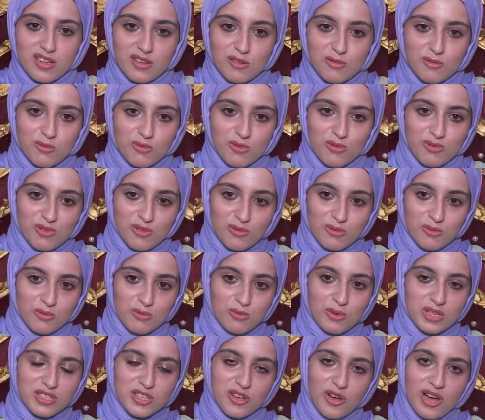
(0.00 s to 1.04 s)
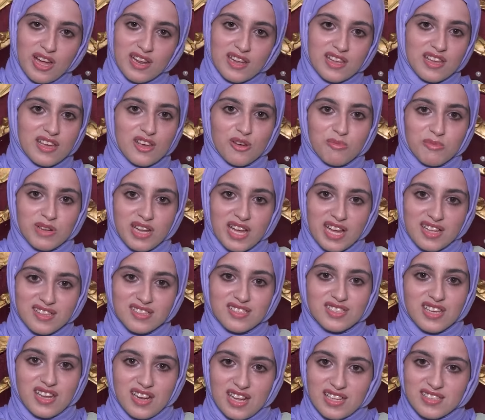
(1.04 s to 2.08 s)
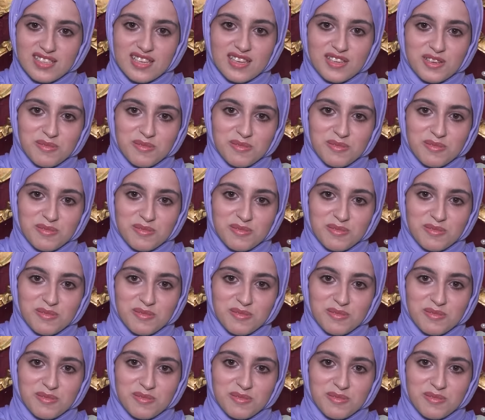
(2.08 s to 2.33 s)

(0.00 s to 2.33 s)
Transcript: وودوا علي يوم الأحد إن شاء الله على